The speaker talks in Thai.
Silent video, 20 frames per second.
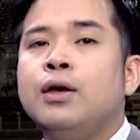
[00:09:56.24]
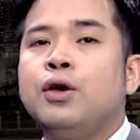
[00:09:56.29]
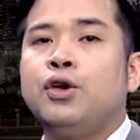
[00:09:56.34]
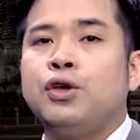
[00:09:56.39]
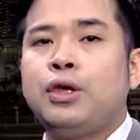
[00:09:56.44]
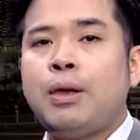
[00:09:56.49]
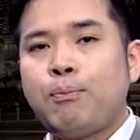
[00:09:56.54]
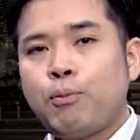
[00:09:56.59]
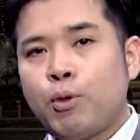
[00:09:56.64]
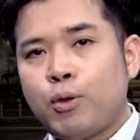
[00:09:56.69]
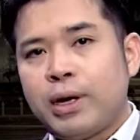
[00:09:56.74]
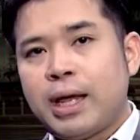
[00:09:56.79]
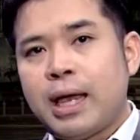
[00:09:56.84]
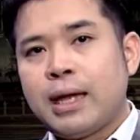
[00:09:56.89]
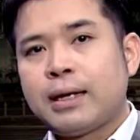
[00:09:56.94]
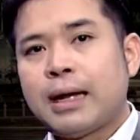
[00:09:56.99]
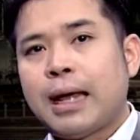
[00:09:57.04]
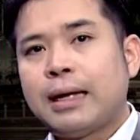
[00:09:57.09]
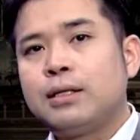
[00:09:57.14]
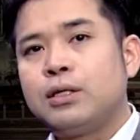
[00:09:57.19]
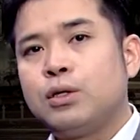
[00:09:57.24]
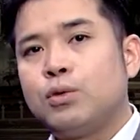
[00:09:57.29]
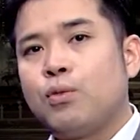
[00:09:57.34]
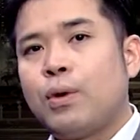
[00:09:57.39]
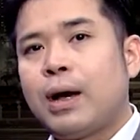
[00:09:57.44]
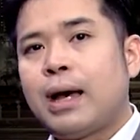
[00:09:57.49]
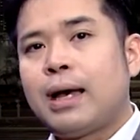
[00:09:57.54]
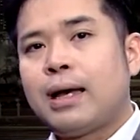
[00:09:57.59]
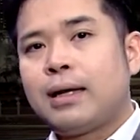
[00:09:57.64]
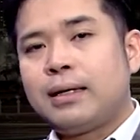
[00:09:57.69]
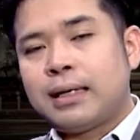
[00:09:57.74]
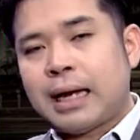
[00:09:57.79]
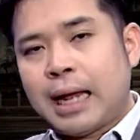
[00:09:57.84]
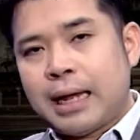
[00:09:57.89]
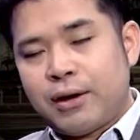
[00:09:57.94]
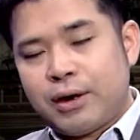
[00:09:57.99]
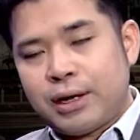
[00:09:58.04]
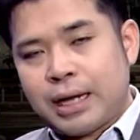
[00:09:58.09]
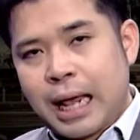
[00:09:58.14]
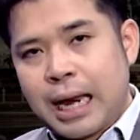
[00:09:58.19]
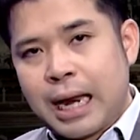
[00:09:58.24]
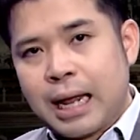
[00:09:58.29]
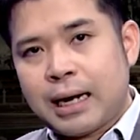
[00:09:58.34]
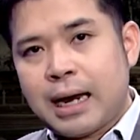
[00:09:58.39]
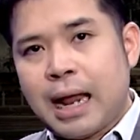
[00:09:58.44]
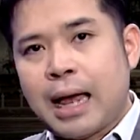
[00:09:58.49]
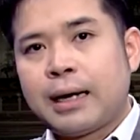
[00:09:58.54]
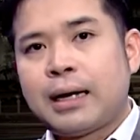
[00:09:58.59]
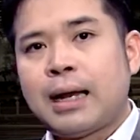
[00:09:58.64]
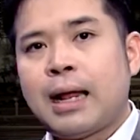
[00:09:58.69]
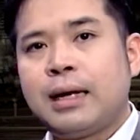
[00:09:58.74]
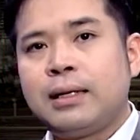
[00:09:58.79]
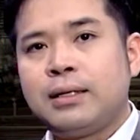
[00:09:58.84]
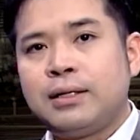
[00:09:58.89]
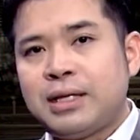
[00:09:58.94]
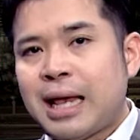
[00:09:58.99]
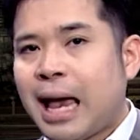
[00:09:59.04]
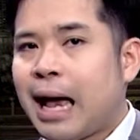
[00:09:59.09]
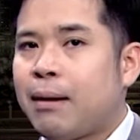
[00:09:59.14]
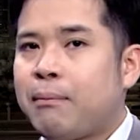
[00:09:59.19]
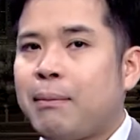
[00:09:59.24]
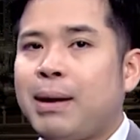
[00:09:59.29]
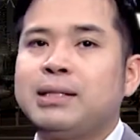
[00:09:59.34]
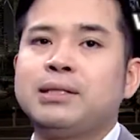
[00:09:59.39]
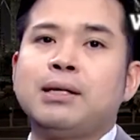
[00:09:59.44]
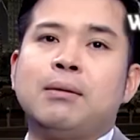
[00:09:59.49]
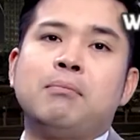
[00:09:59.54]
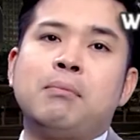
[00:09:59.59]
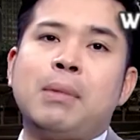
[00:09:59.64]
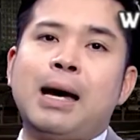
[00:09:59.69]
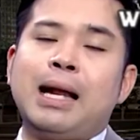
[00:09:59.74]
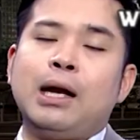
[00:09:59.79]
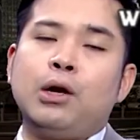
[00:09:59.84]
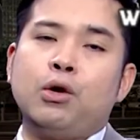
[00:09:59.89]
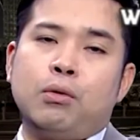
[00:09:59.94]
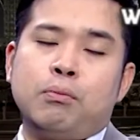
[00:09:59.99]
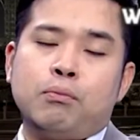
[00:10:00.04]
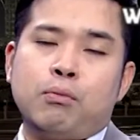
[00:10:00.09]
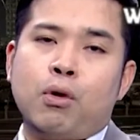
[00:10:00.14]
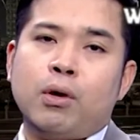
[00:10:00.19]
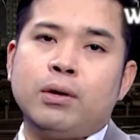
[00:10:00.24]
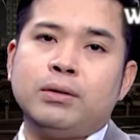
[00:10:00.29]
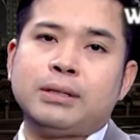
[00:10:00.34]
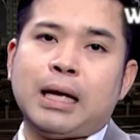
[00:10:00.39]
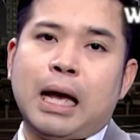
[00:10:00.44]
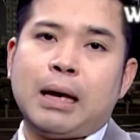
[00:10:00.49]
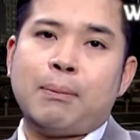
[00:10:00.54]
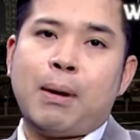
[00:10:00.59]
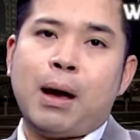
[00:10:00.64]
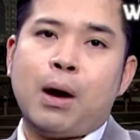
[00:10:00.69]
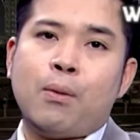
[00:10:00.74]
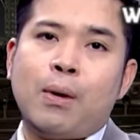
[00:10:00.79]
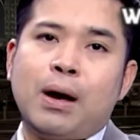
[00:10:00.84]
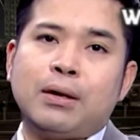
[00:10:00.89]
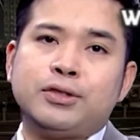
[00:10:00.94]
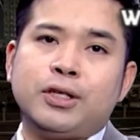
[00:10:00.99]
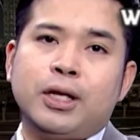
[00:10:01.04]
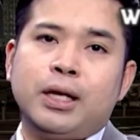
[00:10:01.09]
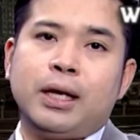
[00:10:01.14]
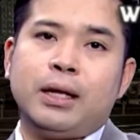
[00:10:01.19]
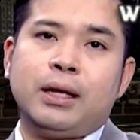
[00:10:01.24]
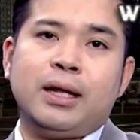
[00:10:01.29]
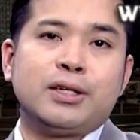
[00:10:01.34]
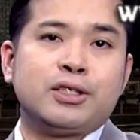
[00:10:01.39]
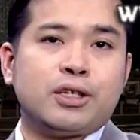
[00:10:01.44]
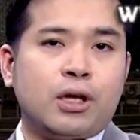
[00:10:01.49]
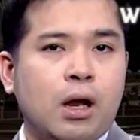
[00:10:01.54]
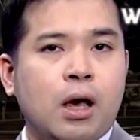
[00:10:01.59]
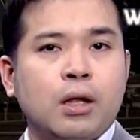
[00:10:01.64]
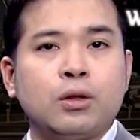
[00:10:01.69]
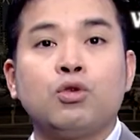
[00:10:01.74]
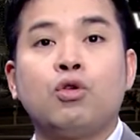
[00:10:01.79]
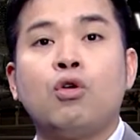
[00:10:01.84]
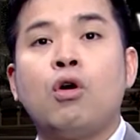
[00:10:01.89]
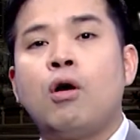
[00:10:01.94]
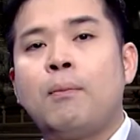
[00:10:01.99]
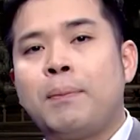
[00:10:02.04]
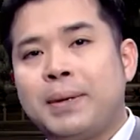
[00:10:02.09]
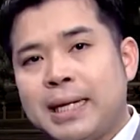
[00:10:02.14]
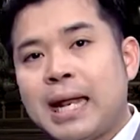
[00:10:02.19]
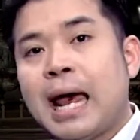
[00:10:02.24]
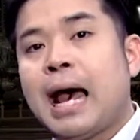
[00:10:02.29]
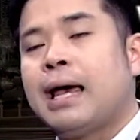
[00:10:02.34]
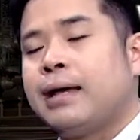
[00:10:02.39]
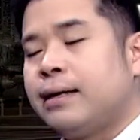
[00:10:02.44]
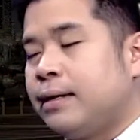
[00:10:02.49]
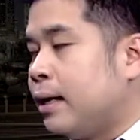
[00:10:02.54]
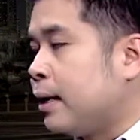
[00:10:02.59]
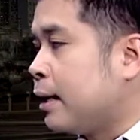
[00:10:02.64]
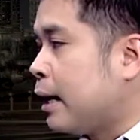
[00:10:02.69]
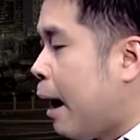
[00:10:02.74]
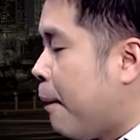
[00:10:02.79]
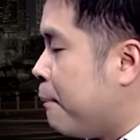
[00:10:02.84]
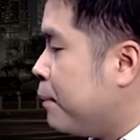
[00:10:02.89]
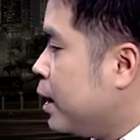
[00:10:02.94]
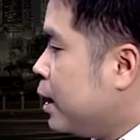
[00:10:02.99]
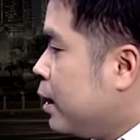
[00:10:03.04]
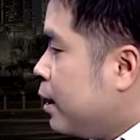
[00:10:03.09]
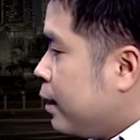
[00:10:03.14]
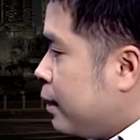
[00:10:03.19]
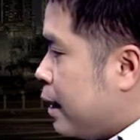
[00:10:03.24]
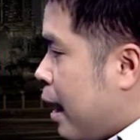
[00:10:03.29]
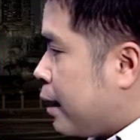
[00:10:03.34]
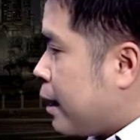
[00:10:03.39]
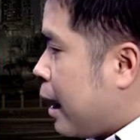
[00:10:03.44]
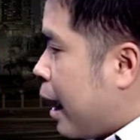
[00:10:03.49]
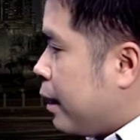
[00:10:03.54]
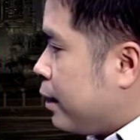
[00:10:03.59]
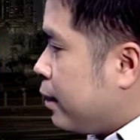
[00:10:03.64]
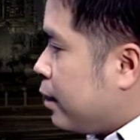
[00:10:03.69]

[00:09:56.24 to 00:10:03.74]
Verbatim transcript: ญี่ปุ่นเองนั้นถือว่าในระยะหลังๆนั้น ยังไม่สามารถหลุดพ้นจากภาวะเศรษฐกิจที่ชะลอตัวออกไปได้นะครับดังนั้น